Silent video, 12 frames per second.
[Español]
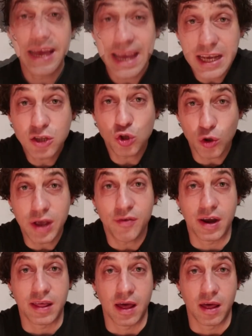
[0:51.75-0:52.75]
Esto es
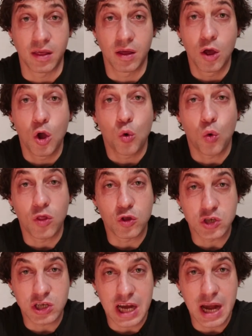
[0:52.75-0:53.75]
verdad. Cuando
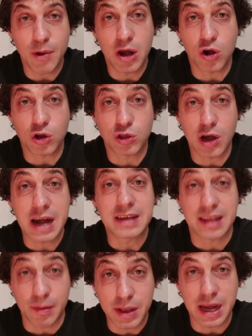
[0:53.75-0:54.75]
se llenaban los restaurantes
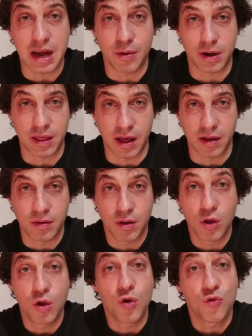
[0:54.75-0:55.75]
también era verdad.
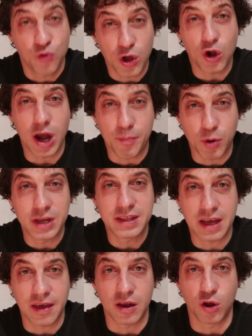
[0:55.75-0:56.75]
Fueron las
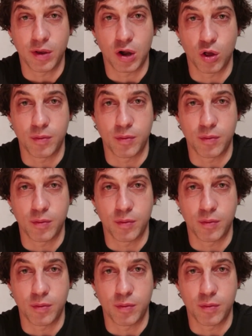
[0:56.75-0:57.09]
políticas del gobierno